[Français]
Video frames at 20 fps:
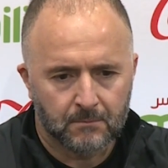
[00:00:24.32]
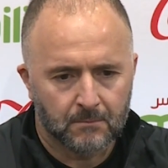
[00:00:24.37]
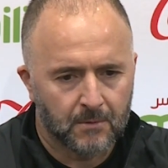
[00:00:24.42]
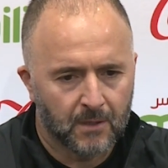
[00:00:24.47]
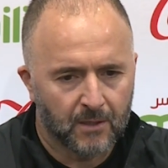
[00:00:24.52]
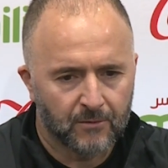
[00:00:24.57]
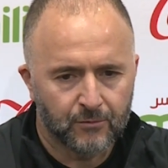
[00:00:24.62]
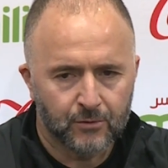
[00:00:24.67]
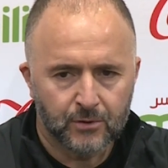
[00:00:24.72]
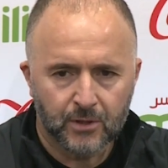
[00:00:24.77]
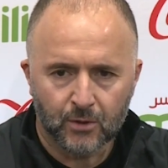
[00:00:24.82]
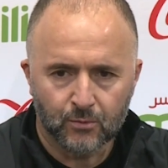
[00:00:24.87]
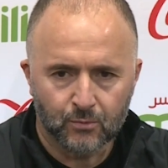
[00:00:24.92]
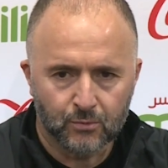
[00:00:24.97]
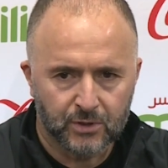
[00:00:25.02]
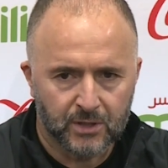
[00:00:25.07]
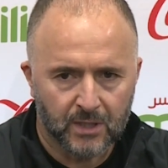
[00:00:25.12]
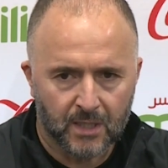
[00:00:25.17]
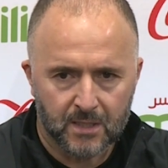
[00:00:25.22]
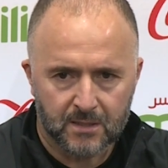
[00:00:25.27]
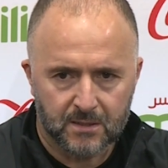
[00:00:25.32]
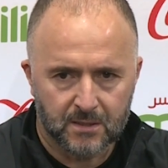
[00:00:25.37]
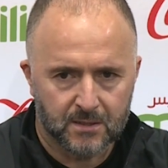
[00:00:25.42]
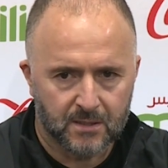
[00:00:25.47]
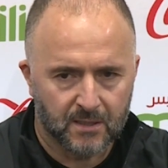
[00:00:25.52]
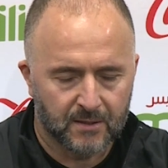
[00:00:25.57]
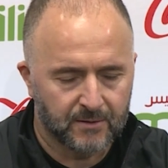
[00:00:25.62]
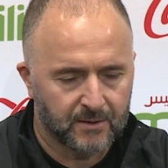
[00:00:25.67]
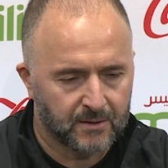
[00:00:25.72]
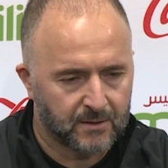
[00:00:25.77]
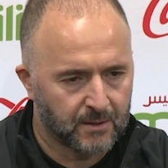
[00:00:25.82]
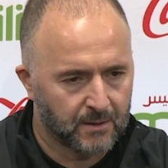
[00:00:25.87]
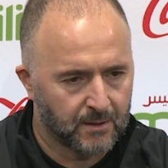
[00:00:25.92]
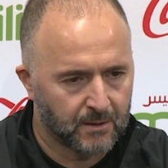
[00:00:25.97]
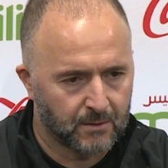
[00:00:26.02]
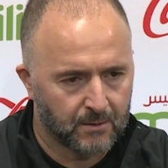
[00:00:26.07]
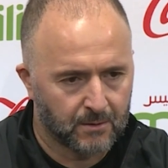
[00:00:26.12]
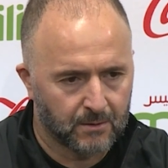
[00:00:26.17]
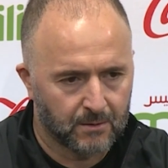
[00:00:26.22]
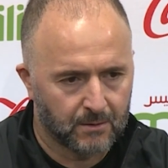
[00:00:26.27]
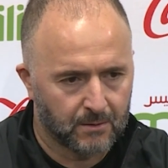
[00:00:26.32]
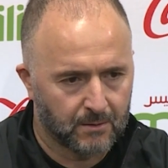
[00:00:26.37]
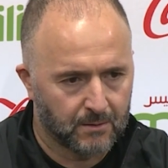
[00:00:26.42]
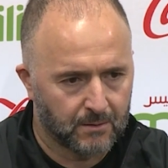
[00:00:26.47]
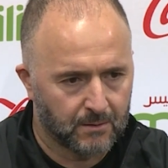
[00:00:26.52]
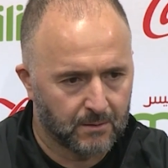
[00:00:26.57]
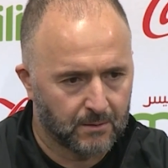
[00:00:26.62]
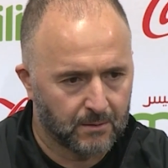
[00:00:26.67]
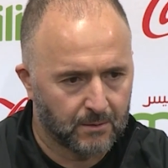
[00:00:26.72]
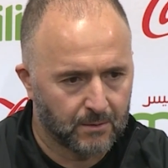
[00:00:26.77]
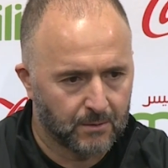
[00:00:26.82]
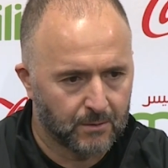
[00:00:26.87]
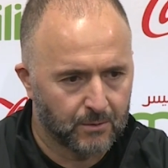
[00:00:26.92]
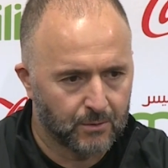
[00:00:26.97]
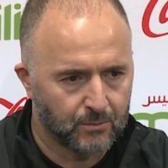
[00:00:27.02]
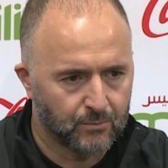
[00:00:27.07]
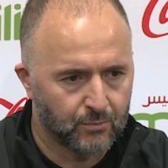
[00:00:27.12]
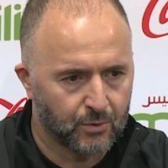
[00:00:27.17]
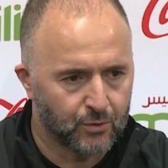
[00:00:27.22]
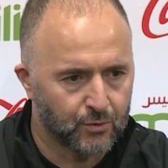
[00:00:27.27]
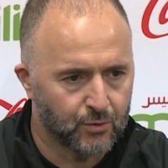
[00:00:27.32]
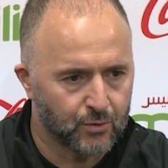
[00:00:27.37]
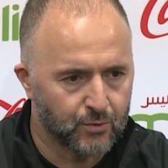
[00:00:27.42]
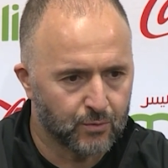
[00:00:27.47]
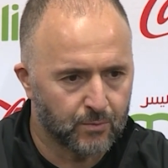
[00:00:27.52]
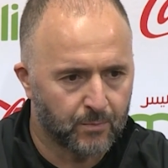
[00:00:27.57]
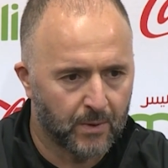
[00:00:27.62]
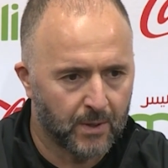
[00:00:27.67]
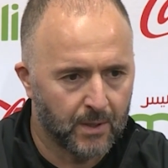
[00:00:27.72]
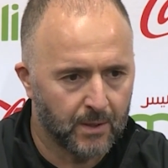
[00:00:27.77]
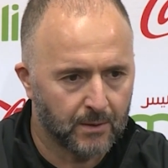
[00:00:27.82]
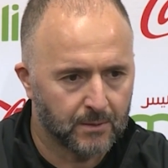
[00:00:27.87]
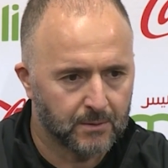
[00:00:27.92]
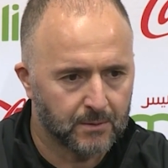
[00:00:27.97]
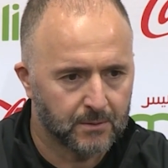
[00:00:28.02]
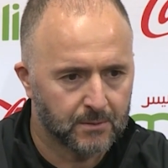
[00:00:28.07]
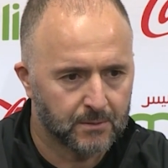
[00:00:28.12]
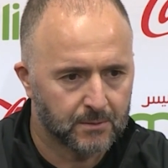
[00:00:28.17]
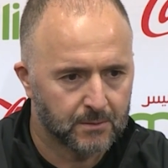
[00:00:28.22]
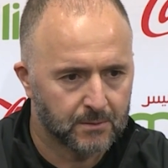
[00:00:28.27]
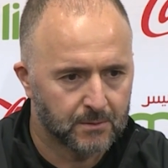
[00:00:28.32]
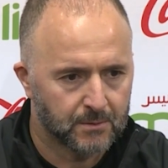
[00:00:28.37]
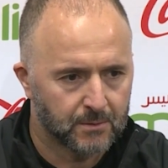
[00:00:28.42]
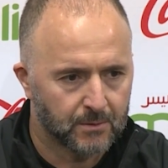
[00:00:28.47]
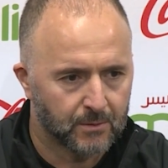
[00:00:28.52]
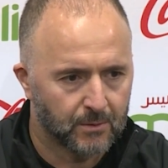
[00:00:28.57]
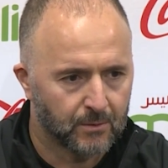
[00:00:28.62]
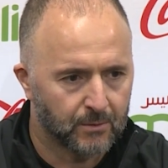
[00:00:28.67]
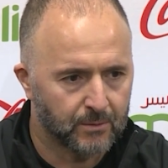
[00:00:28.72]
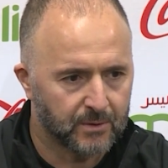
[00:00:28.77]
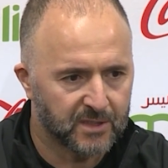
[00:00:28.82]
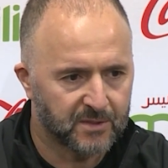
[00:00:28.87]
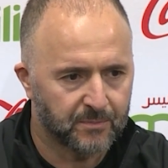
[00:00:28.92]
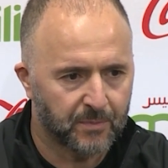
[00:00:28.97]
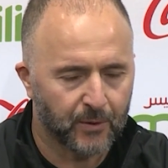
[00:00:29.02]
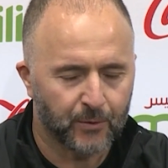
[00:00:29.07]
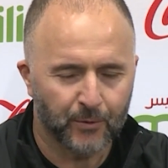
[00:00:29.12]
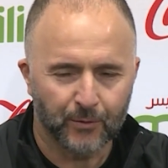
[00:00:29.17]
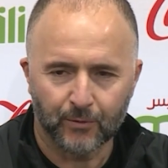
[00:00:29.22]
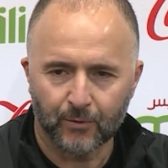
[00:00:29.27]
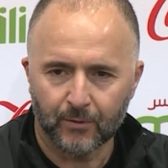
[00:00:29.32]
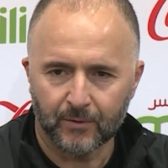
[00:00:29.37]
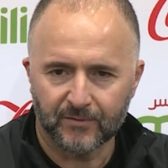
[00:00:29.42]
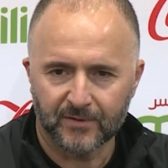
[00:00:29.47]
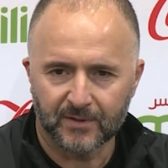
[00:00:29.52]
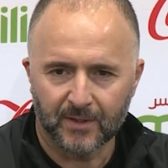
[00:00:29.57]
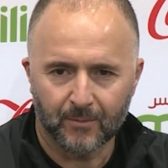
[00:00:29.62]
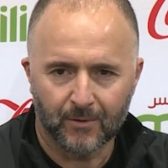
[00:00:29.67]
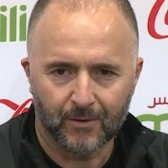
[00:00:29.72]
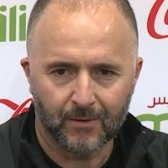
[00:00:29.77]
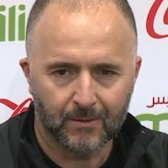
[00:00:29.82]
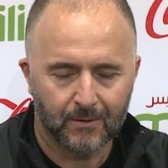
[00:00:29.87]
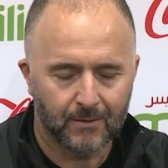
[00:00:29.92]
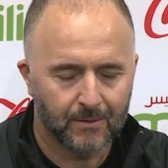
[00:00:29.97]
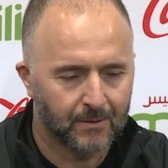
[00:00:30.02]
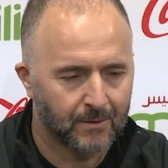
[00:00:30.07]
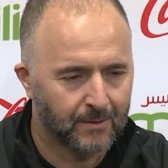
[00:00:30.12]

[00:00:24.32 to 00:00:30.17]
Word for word: L'avenir nous dira si ça a été une bonne chose ou pas. On espère que non, évidemment.